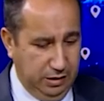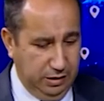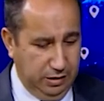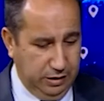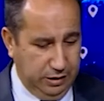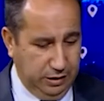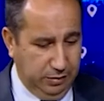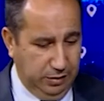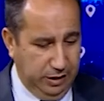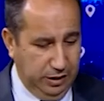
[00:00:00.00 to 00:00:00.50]

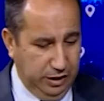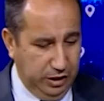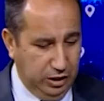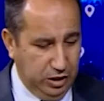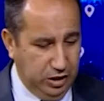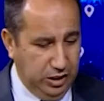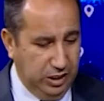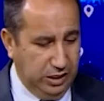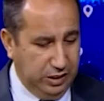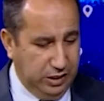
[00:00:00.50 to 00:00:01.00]
طبعا
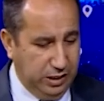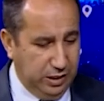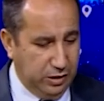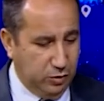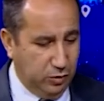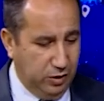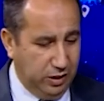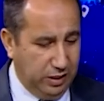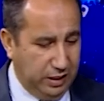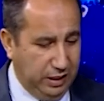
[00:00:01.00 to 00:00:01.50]
ايجاد
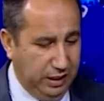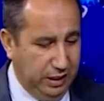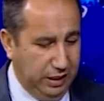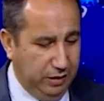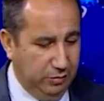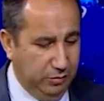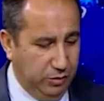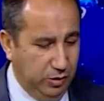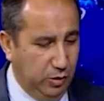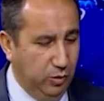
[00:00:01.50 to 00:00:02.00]
الاسواق
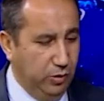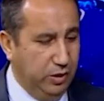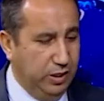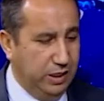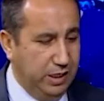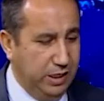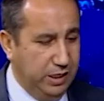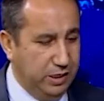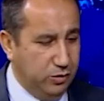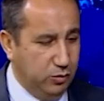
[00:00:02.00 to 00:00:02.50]
العالميه
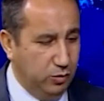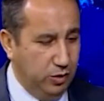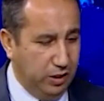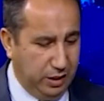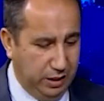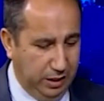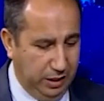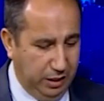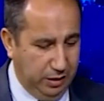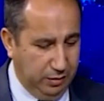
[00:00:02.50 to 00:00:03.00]
ولكن
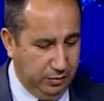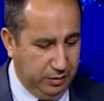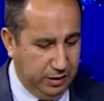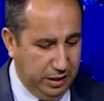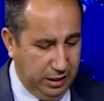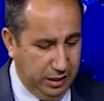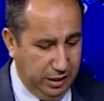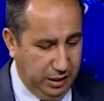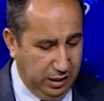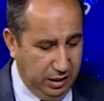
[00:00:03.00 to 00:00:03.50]
الاسواق العالميه
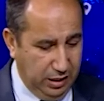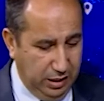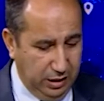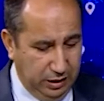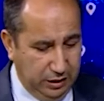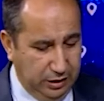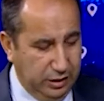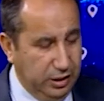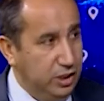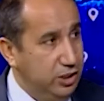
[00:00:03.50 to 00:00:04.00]
هذه
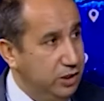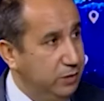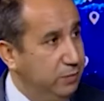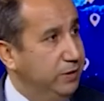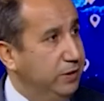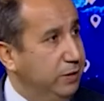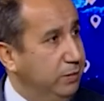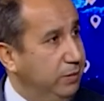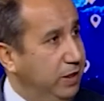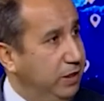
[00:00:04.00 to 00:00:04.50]
يجب
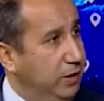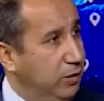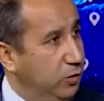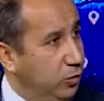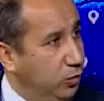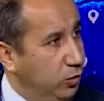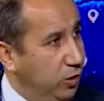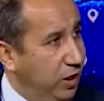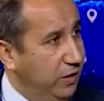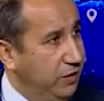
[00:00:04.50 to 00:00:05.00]
طبعا
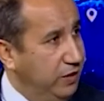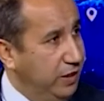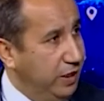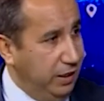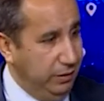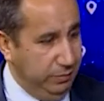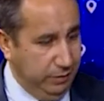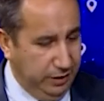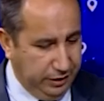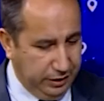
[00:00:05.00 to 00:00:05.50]
أن
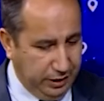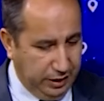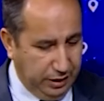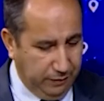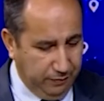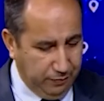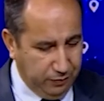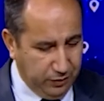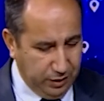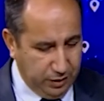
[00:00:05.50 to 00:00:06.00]
نحضر
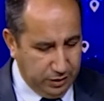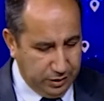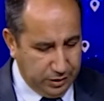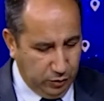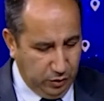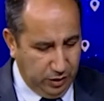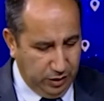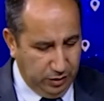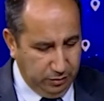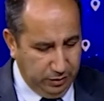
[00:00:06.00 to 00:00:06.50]
معناتها
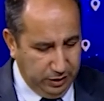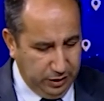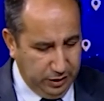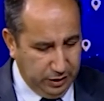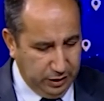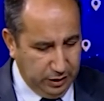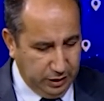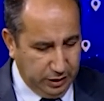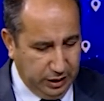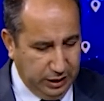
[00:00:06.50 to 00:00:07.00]
سواء
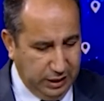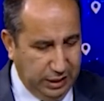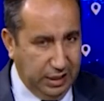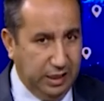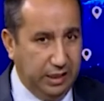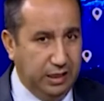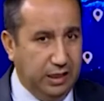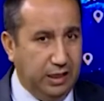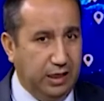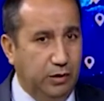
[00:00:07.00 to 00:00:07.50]
من خلال
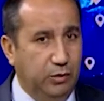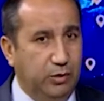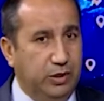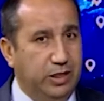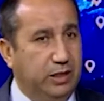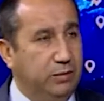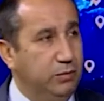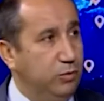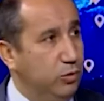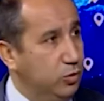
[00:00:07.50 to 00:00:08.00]
هذه
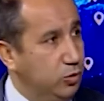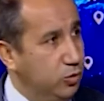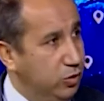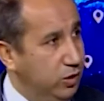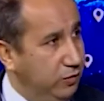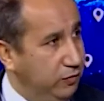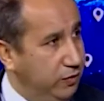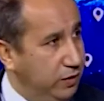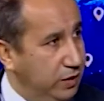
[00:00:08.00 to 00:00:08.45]
القوانين الموجودة في